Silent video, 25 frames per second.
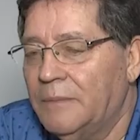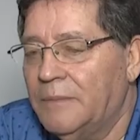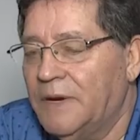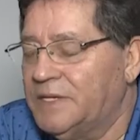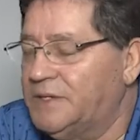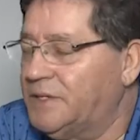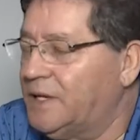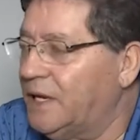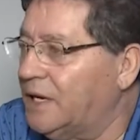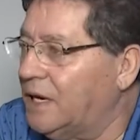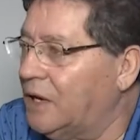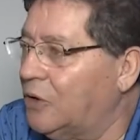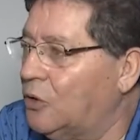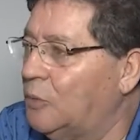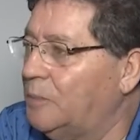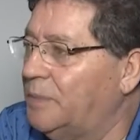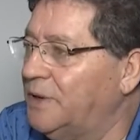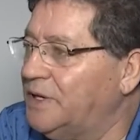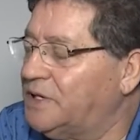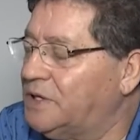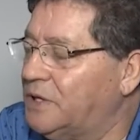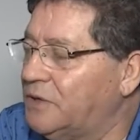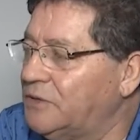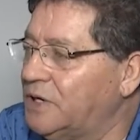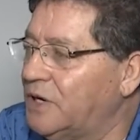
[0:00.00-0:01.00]
Mastela, a
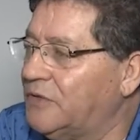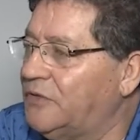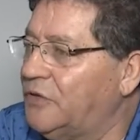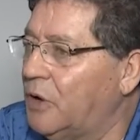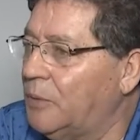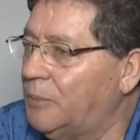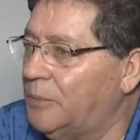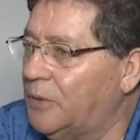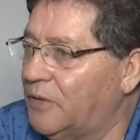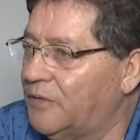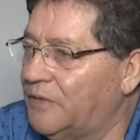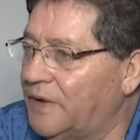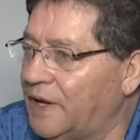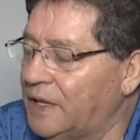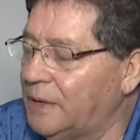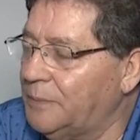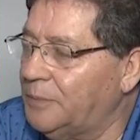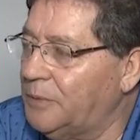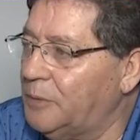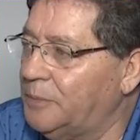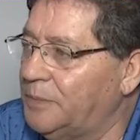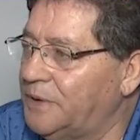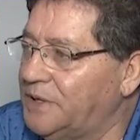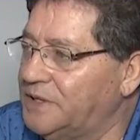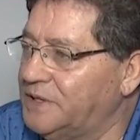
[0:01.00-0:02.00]
competição já foi aprovada
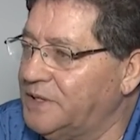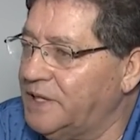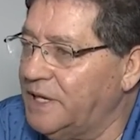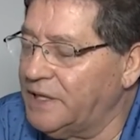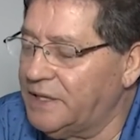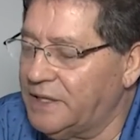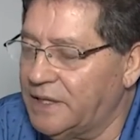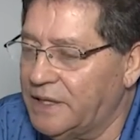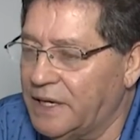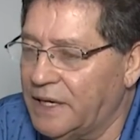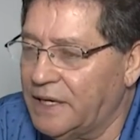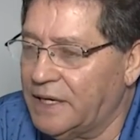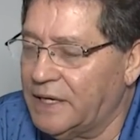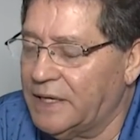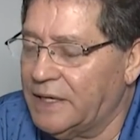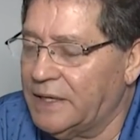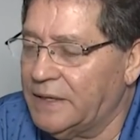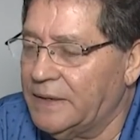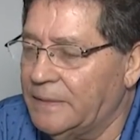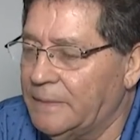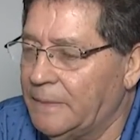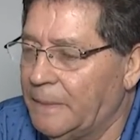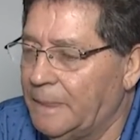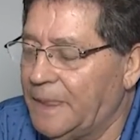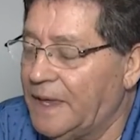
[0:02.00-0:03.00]
pelo presidente
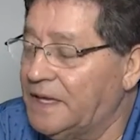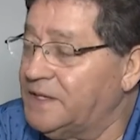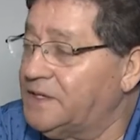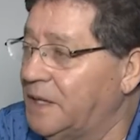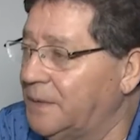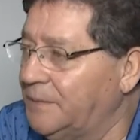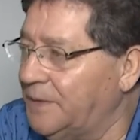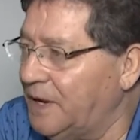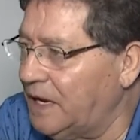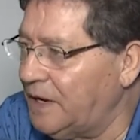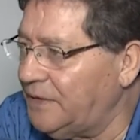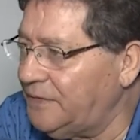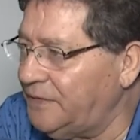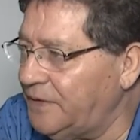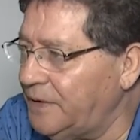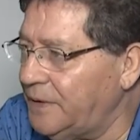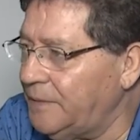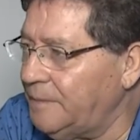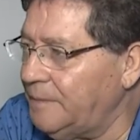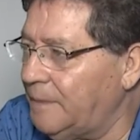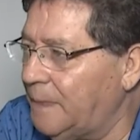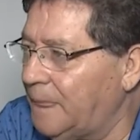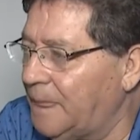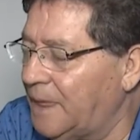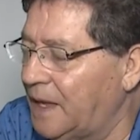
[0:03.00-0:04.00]
da, da
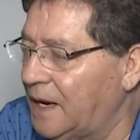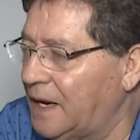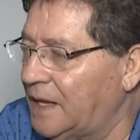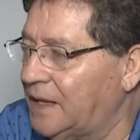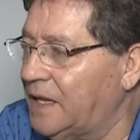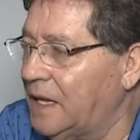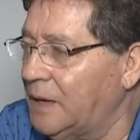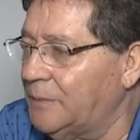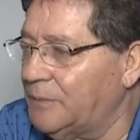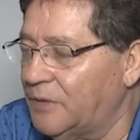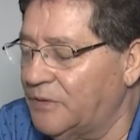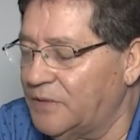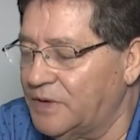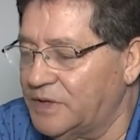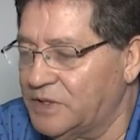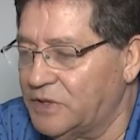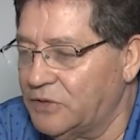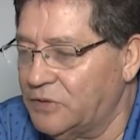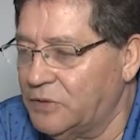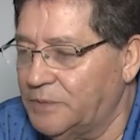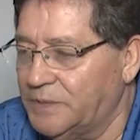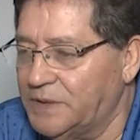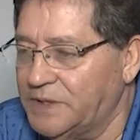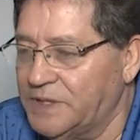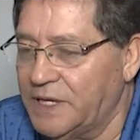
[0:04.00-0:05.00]
CBF, ela tem a
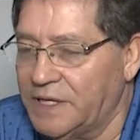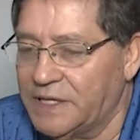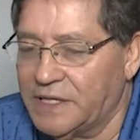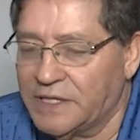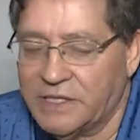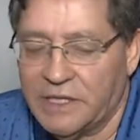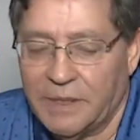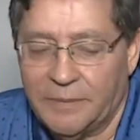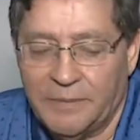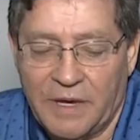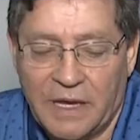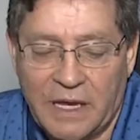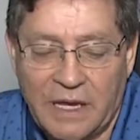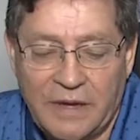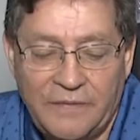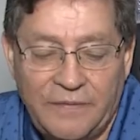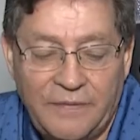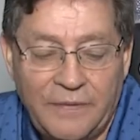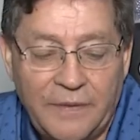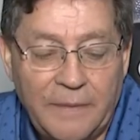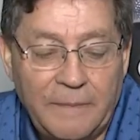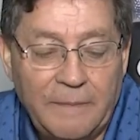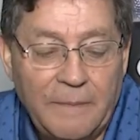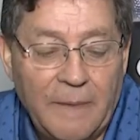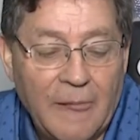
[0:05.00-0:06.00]
aprovação do presidente da
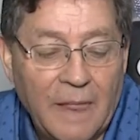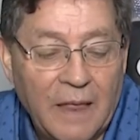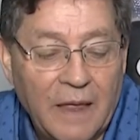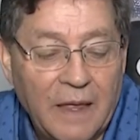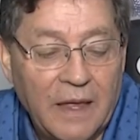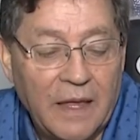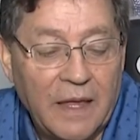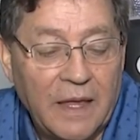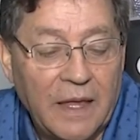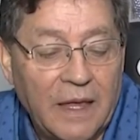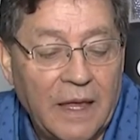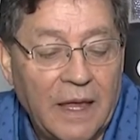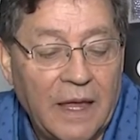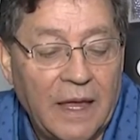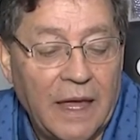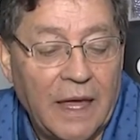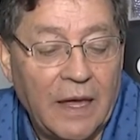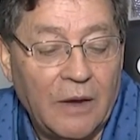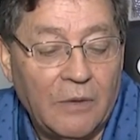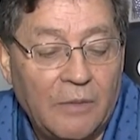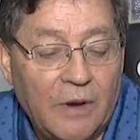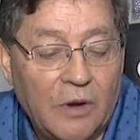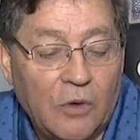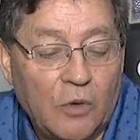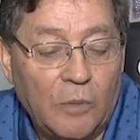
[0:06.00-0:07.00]
CBF.
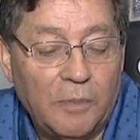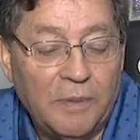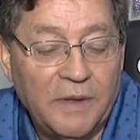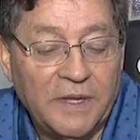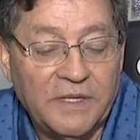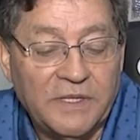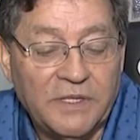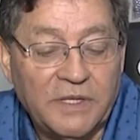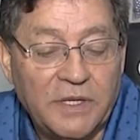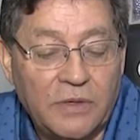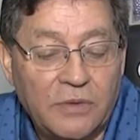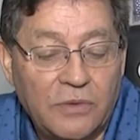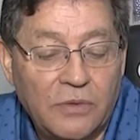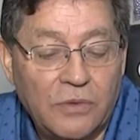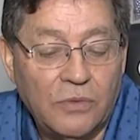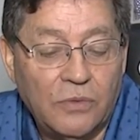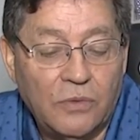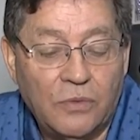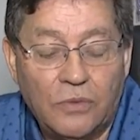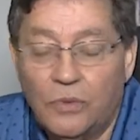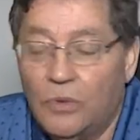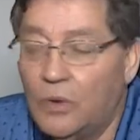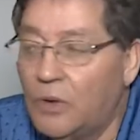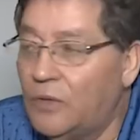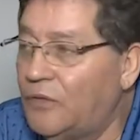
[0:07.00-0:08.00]
É uma competição
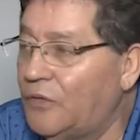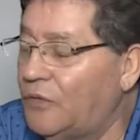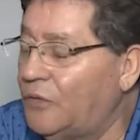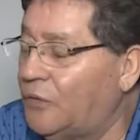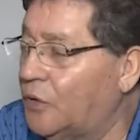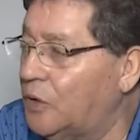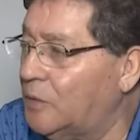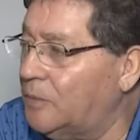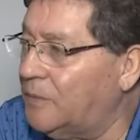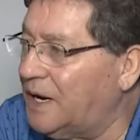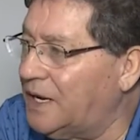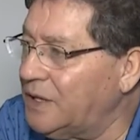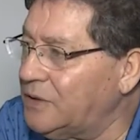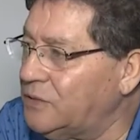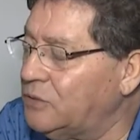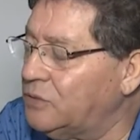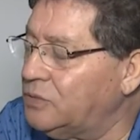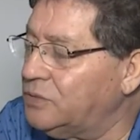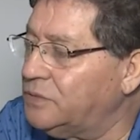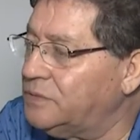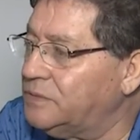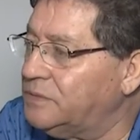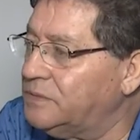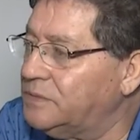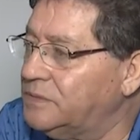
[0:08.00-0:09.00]
com um novo formato,